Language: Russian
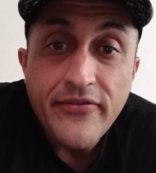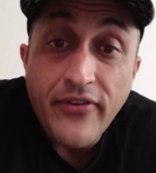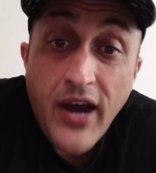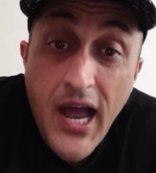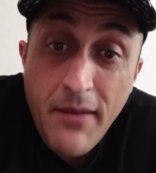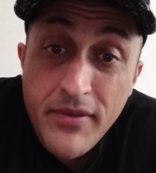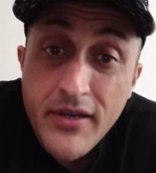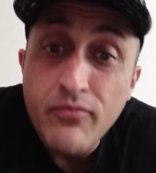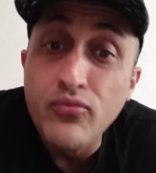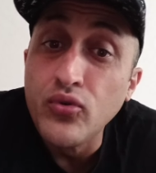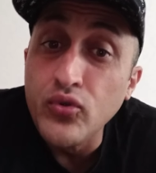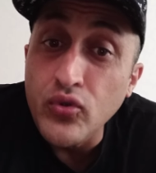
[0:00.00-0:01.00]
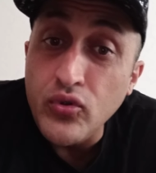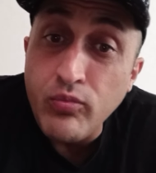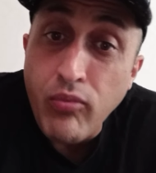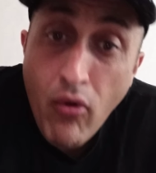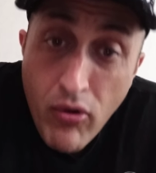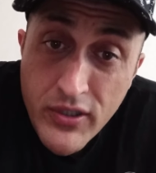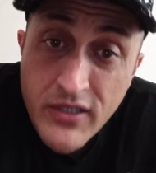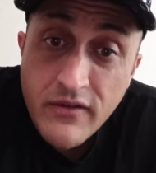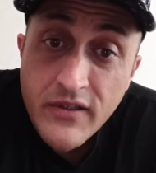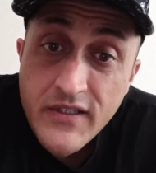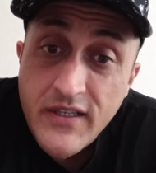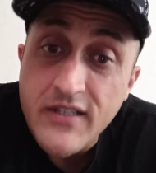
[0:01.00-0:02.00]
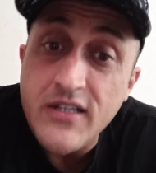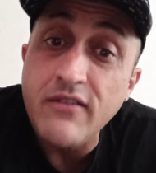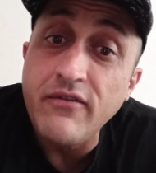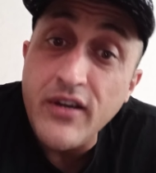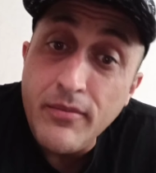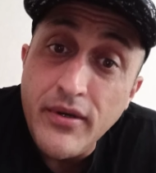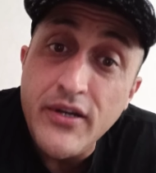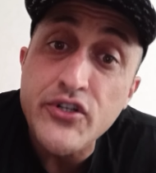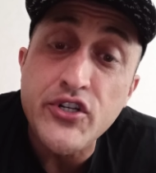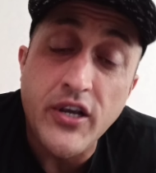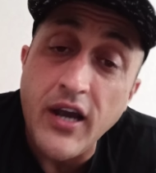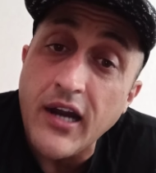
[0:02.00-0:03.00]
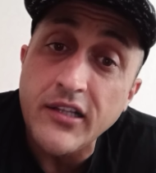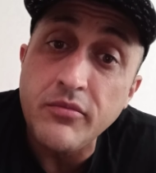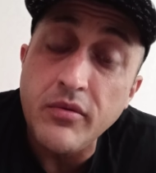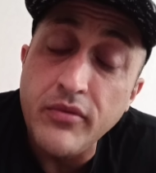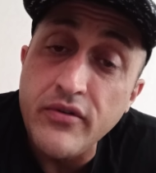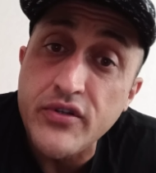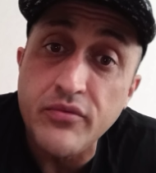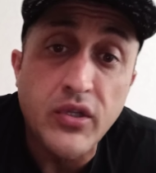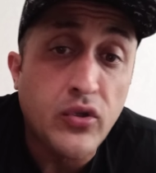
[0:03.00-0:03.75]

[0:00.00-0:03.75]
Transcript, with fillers: Вами будут пользоваться, если вы были шикарными бывшими.